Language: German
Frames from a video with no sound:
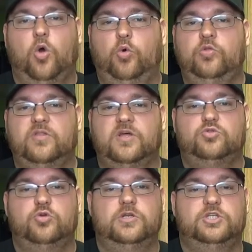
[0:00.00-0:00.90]
und
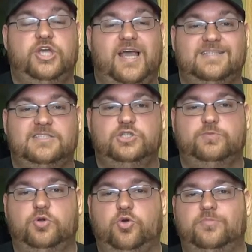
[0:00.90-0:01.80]
natürlich
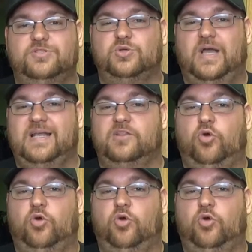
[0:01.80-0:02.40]
herzlich willkommen zu einer